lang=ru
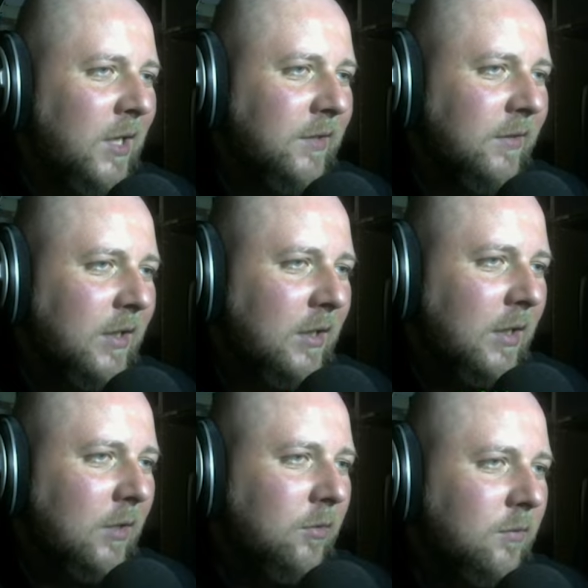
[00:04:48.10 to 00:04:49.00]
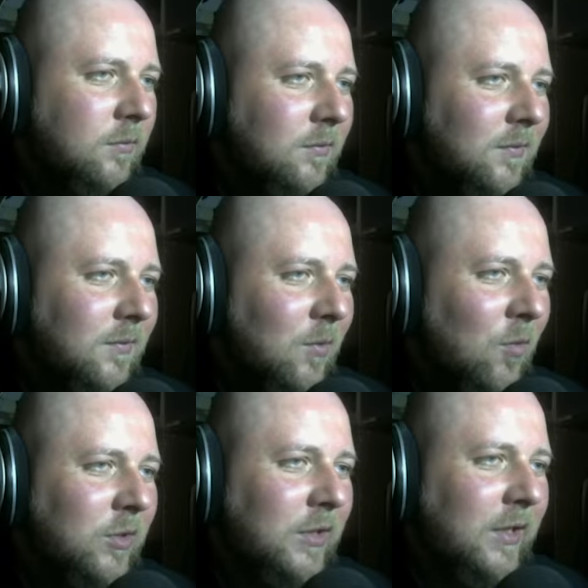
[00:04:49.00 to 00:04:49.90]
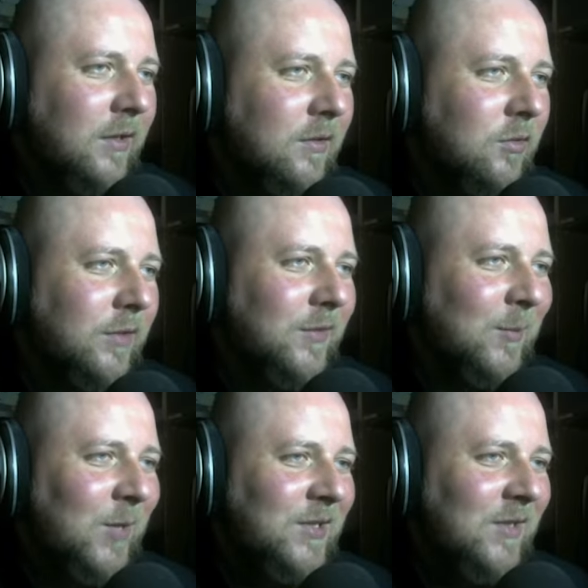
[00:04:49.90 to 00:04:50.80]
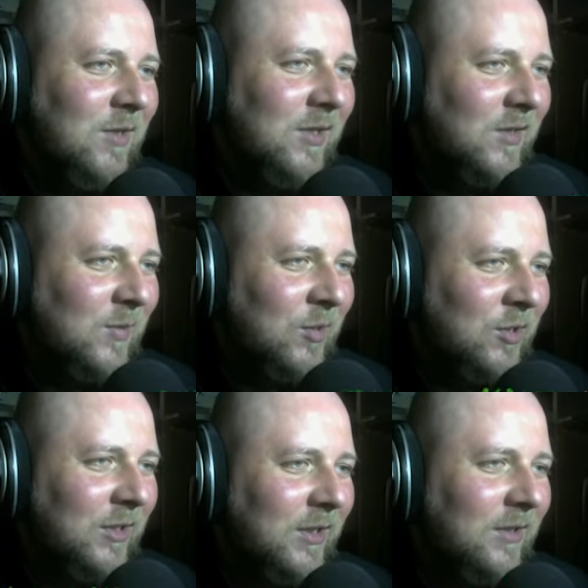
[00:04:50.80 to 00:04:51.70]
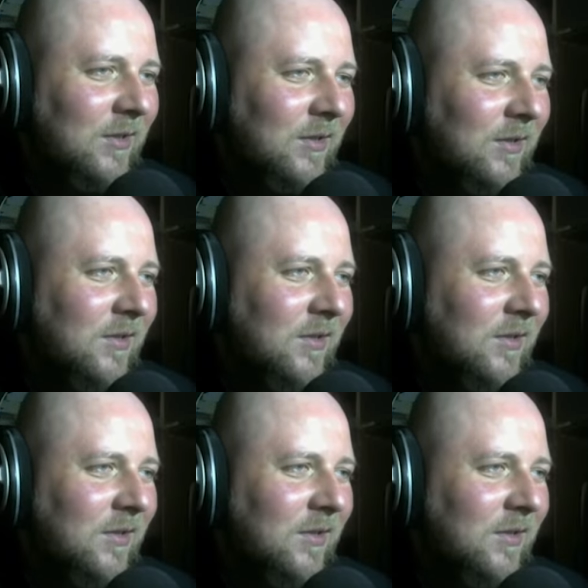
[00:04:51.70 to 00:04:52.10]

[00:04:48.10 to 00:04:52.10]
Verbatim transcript: поглядывать на карту. Ух ты, тут и все противники изображены.